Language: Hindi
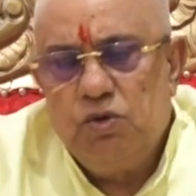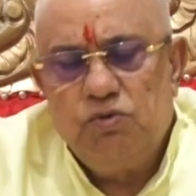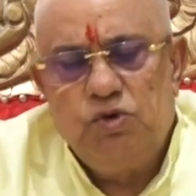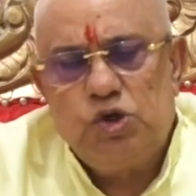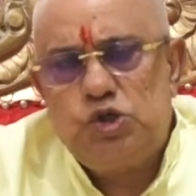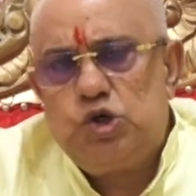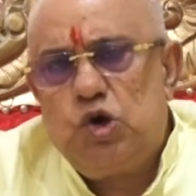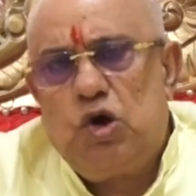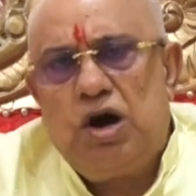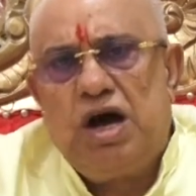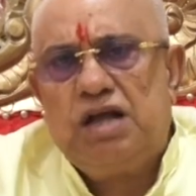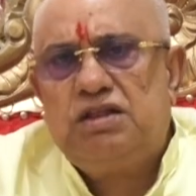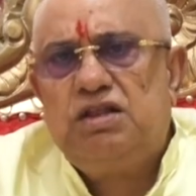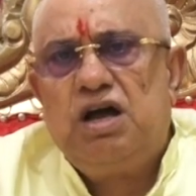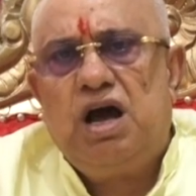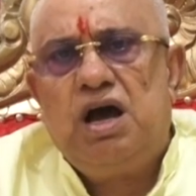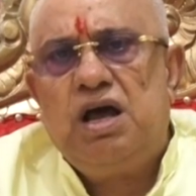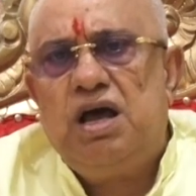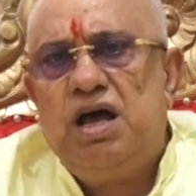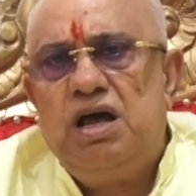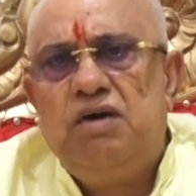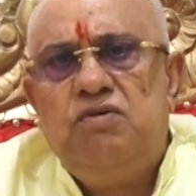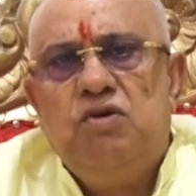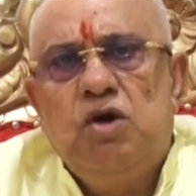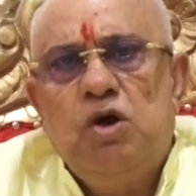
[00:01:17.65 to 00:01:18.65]
वो जो आता
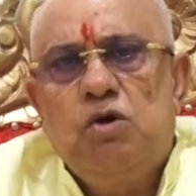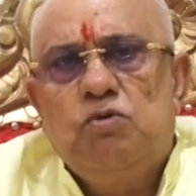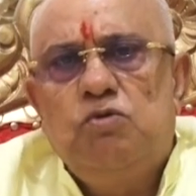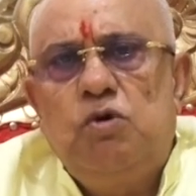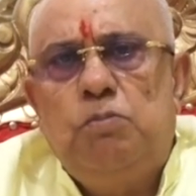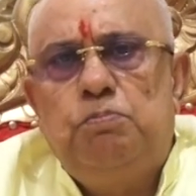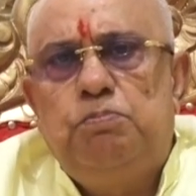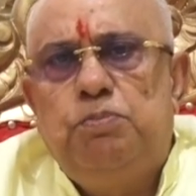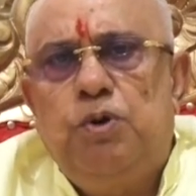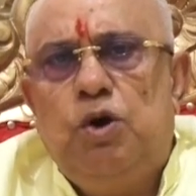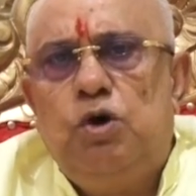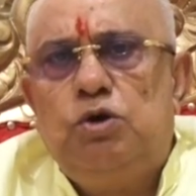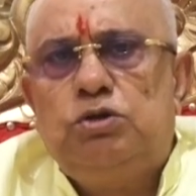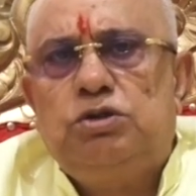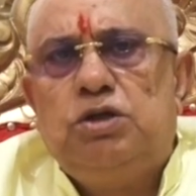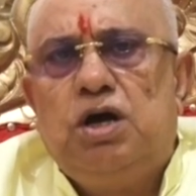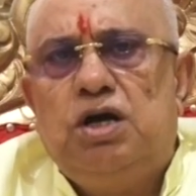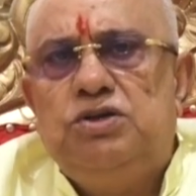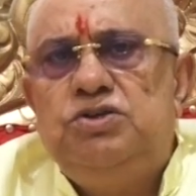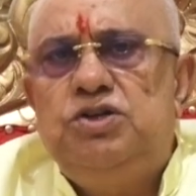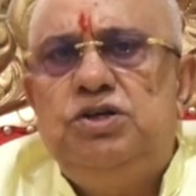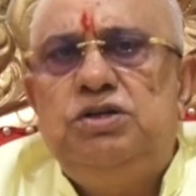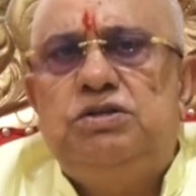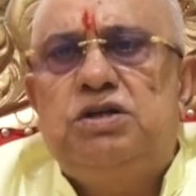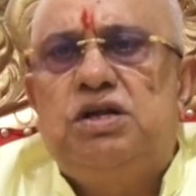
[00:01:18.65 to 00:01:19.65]
है वो बहुत
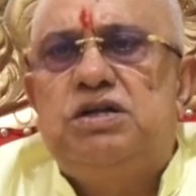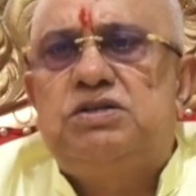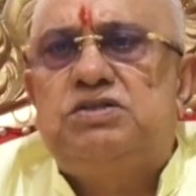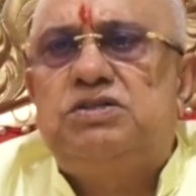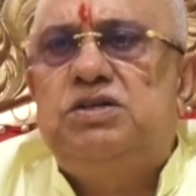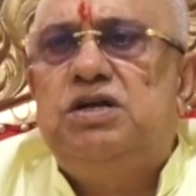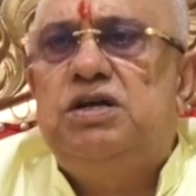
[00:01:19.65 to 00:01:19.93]
अच्छी तरह